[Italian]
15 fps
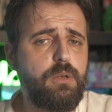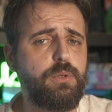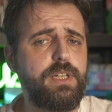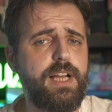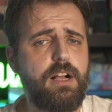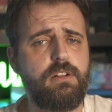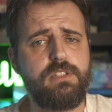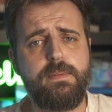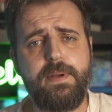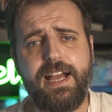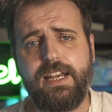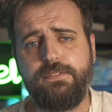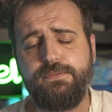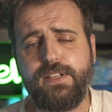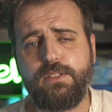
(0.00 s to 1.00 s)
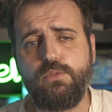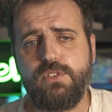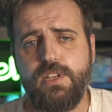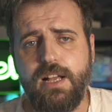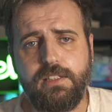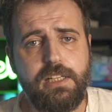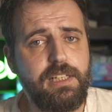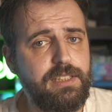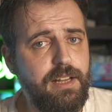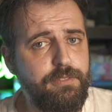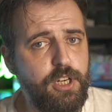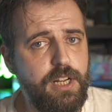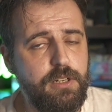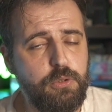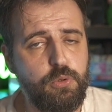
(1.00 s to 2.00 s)
l'unica cosa magari fate un salto alla
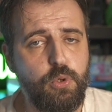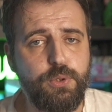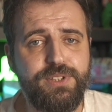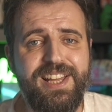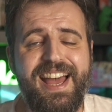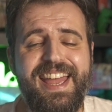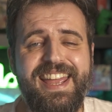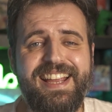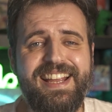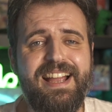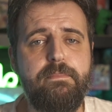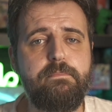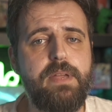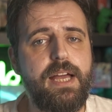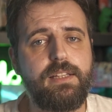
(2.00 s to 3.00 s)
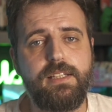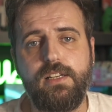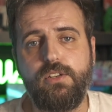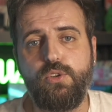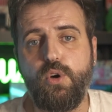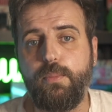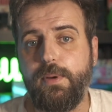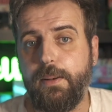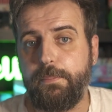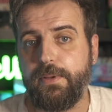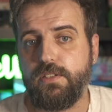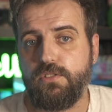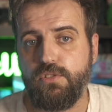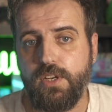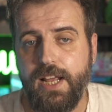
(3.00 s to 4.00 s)
tavola rotonda e cambiate il nome al
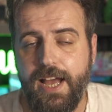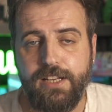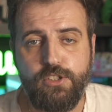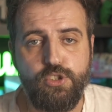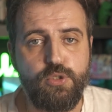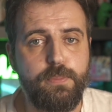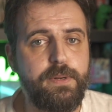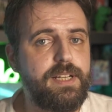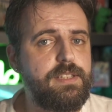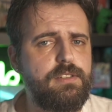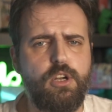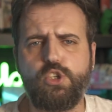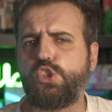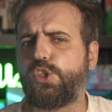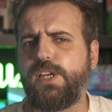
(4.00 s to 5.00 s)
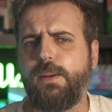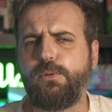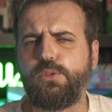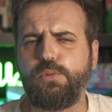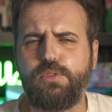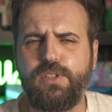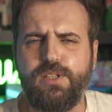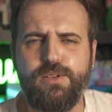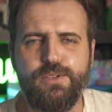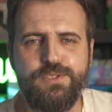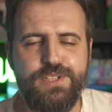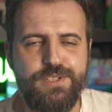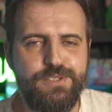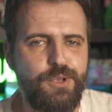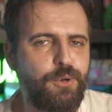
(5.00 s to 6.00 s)
personaggio, perché sennò giochiamo tutti con lo
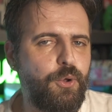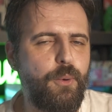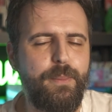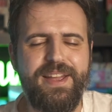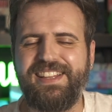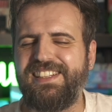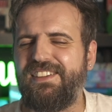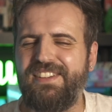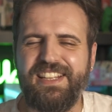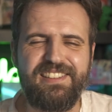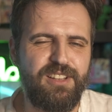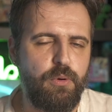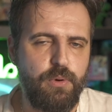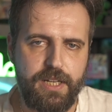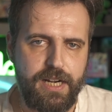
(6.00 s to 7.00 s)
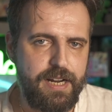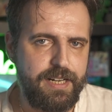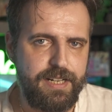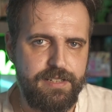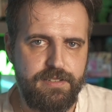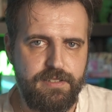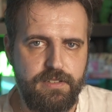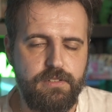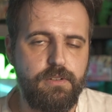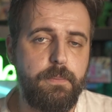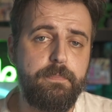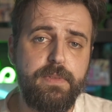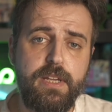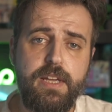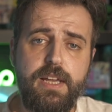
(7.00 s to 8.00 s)
stesso nome e diventa un gran casino.
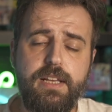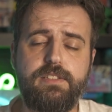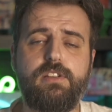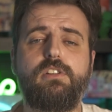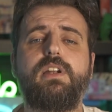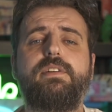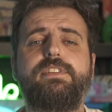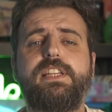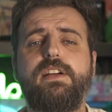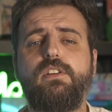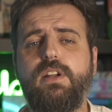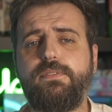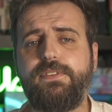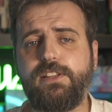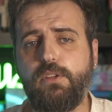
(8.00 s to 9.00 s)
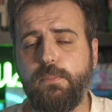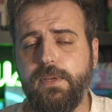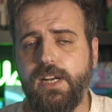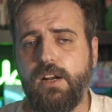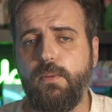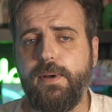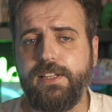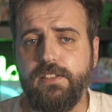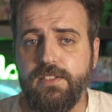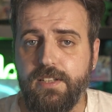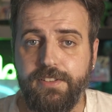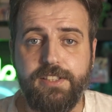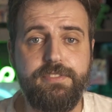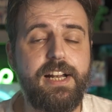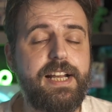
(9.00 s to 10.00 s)
Se non l'avete ancora fatto mi raccomando
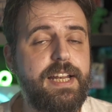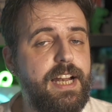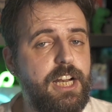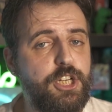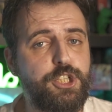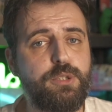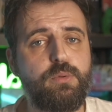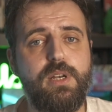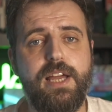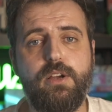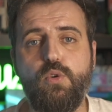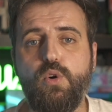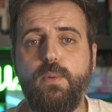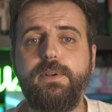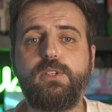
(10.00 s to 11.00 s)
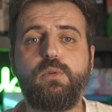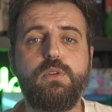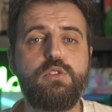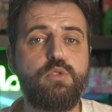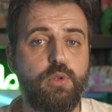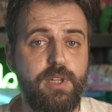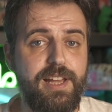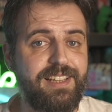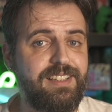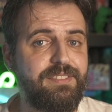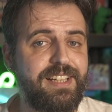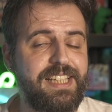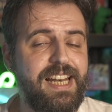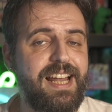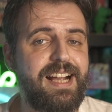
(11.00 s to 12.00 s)
iscrivetevi al canale, lasciate un like, un commento qua sotto e
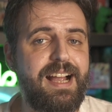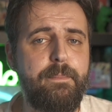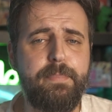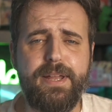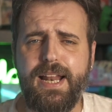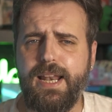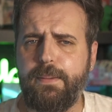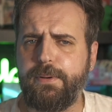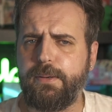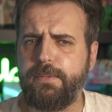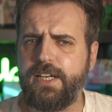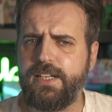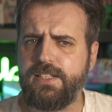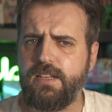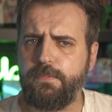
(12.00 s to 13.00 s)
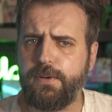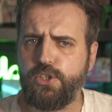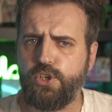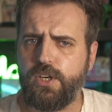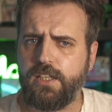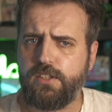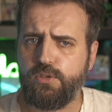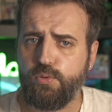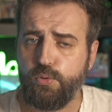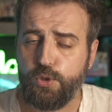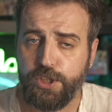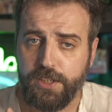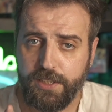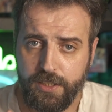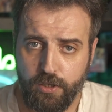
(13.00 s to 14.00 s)
attivate la campanella per rimanere sempre aggiornati
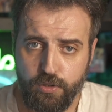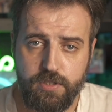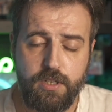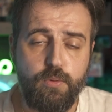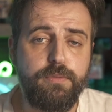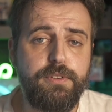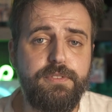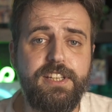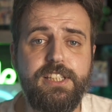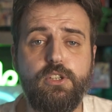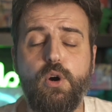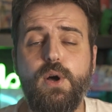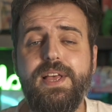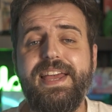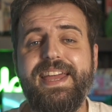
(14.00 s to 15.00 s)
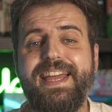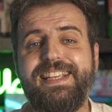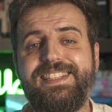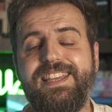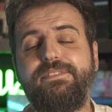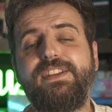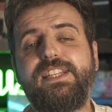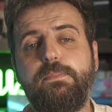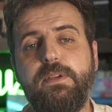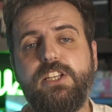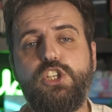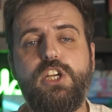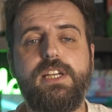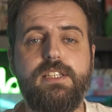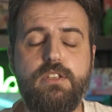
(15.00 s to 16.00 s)
sull'uscita dei nostri nuovi nuovi video e se avete
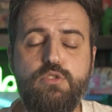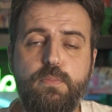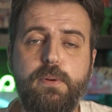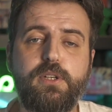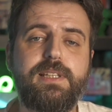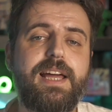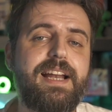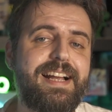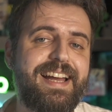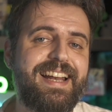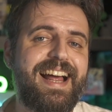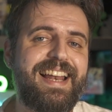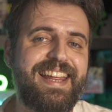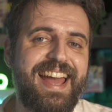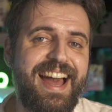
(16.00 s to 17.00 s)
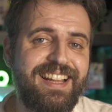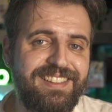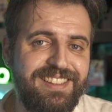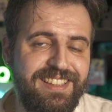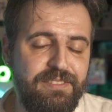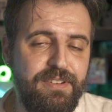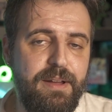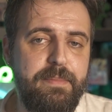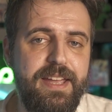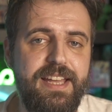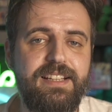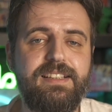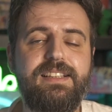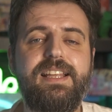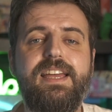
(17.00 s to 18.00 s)
piacere di supportare il canale
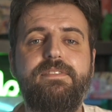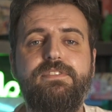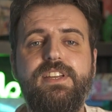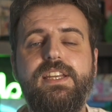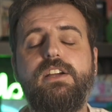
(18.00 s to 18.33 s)
attivamente vi